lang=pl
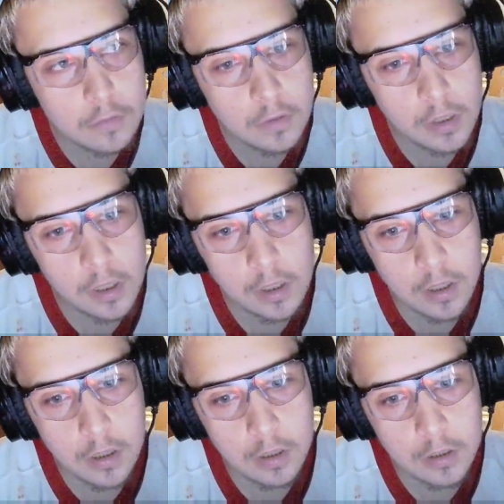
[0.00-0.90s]

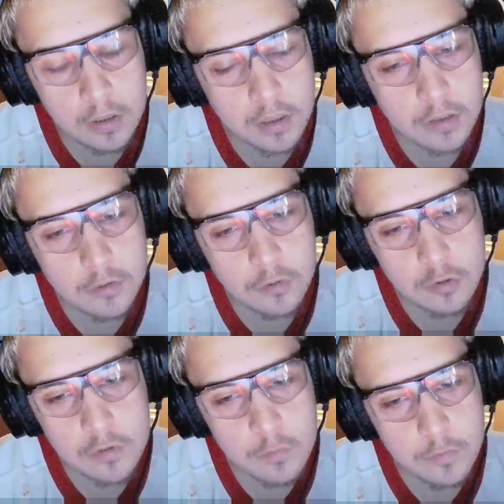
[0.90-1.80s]
E, generalnie to
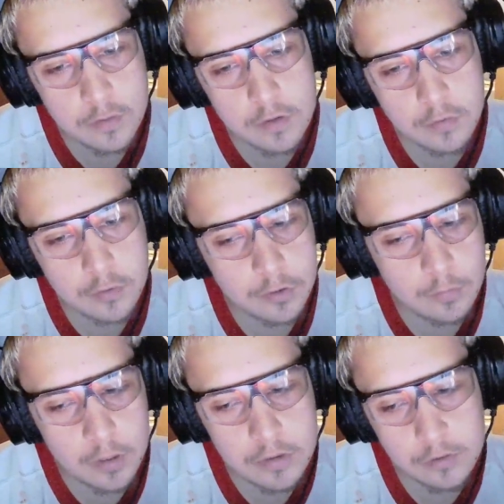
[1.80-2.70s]
jest mój widz, który
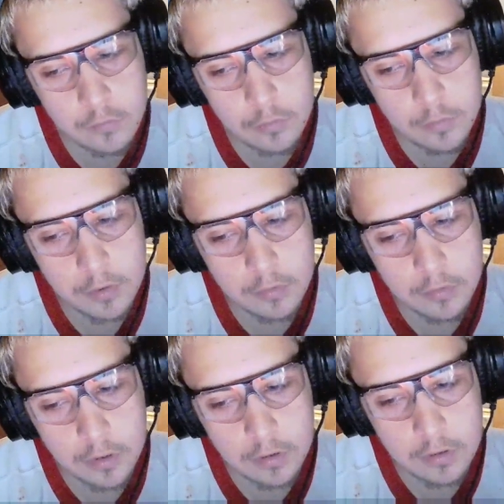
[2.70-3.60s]
bardzo długo mnie
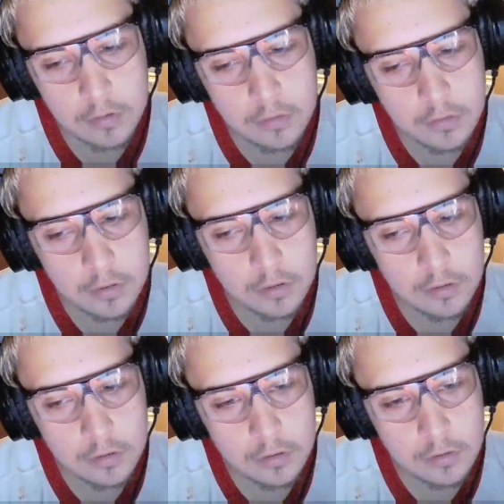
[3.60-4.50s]
ogląda
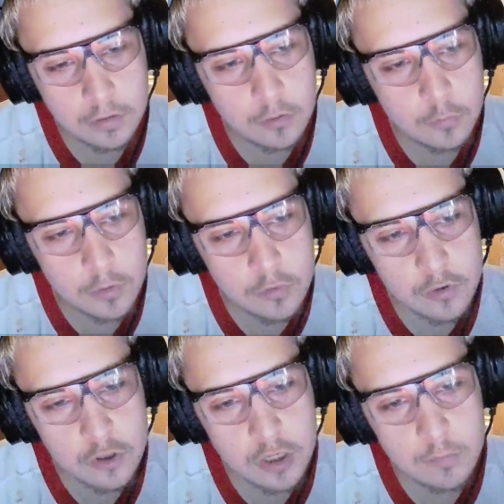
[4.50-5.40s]
i ten numer już
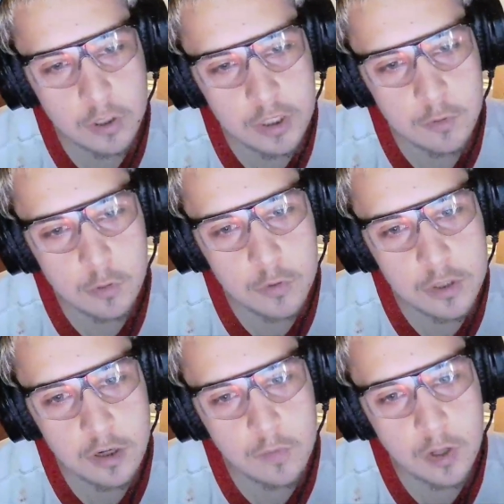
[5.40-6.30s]
słyszałem, bo kiedyś mi go
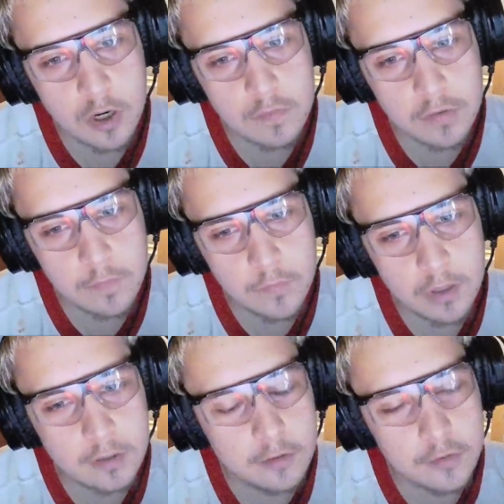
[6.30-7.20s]
podsyłam na live'ie,
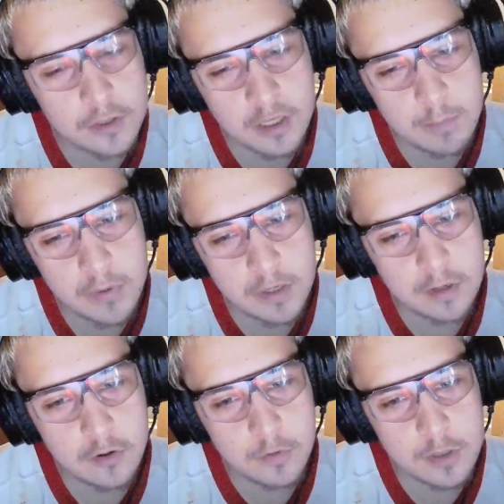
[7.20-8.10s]
ale to jest taki paying
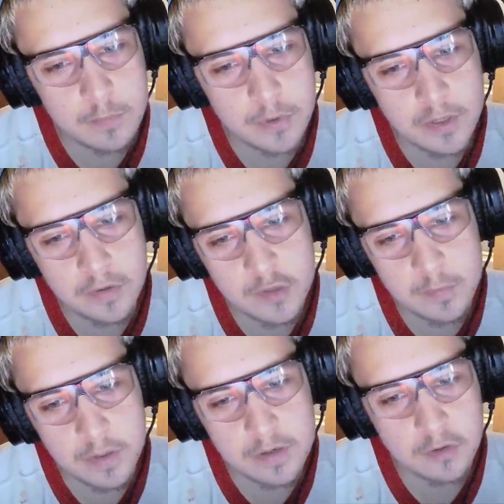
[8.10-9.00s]
homage, paying
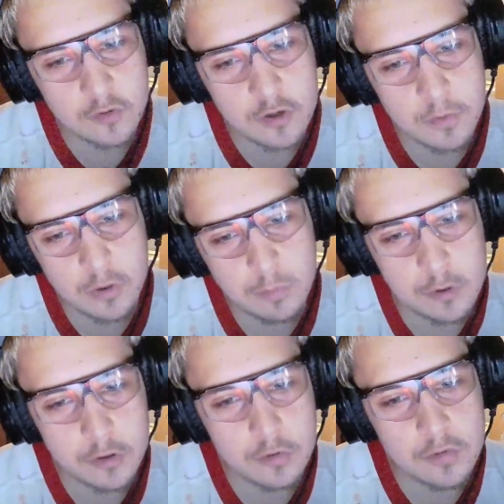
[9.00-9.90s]
respect za to, że był od
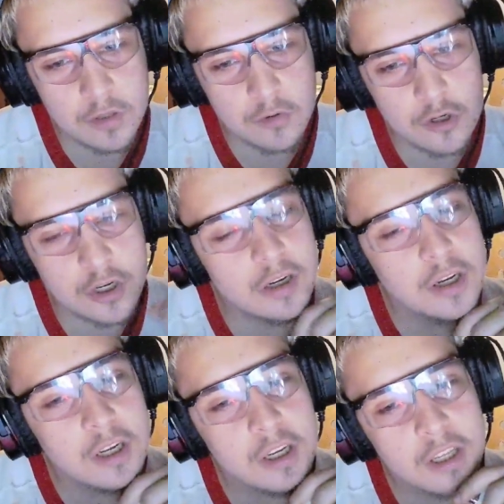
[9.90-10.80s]
początku, za to, że
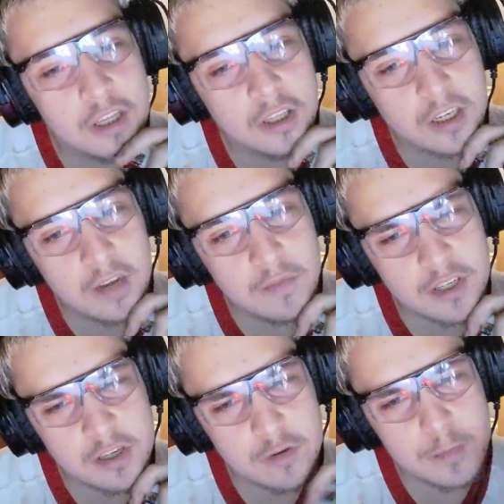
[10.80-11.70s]
na tych live'ach
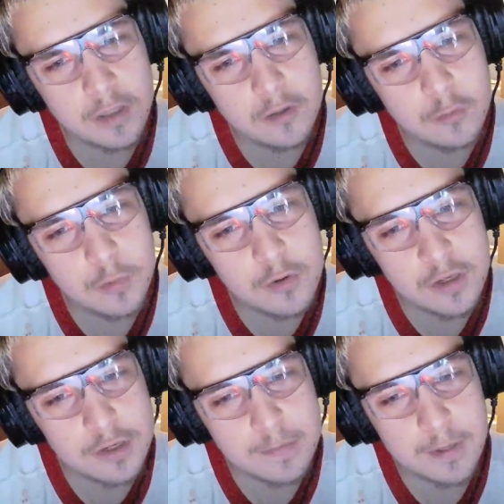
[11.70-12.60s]
siedział. W sumie ja tego numeru już
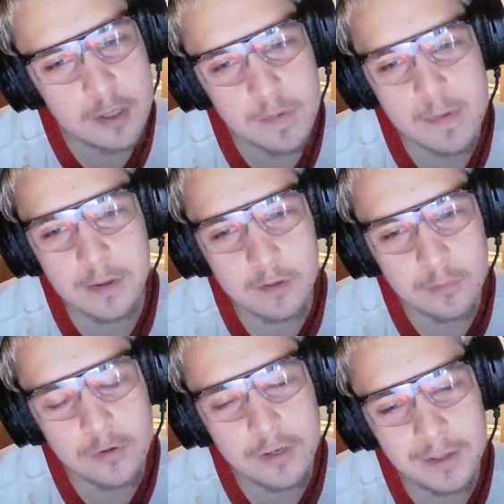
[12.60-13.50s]
nie za bardzo pamiętam, bo
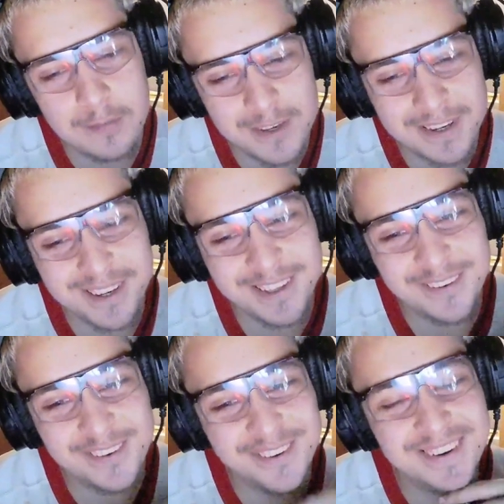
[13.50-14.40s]
już tyle tej muzyki jednak było,